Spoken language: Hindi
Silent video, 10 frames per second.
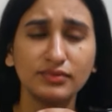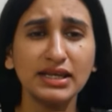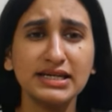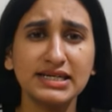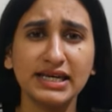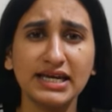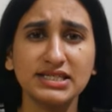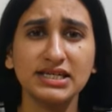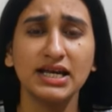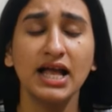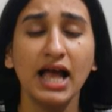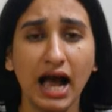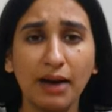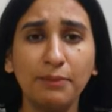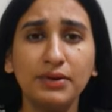ठीक है जी
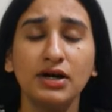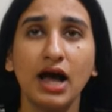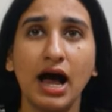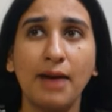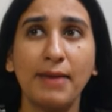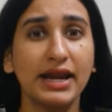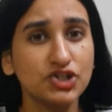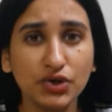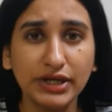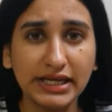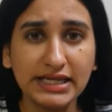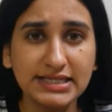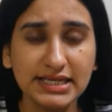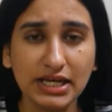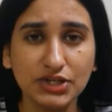अब हमारे जो डीसी e
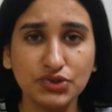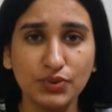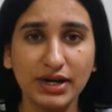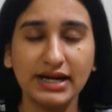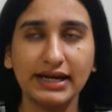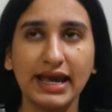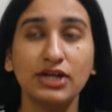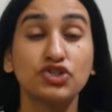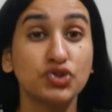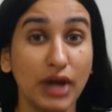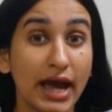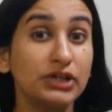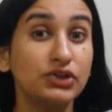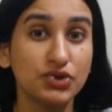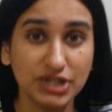के स्टूडेंट हैं जुलाई
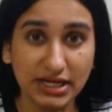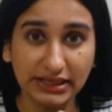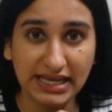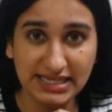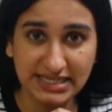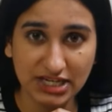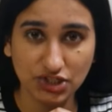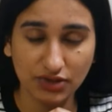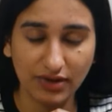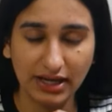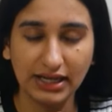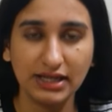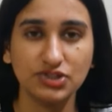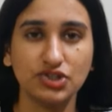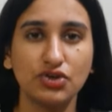2023 सेशन वाले
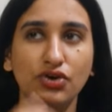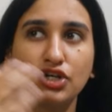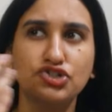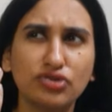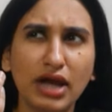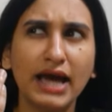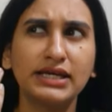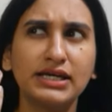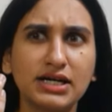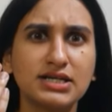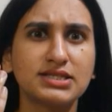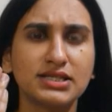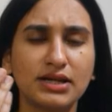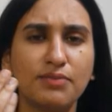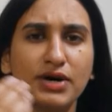जिन्होंने जुलाई अगस्त
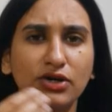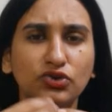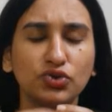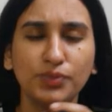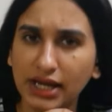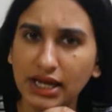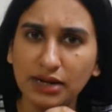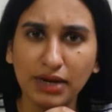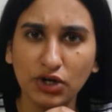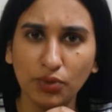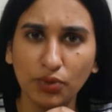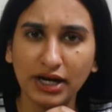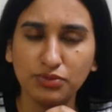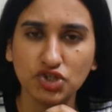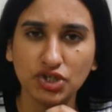सितंबर अक्टूबर इन महीनों में
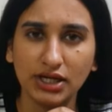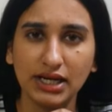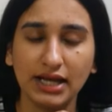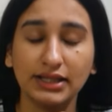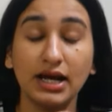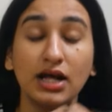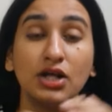एडमिशन लिया था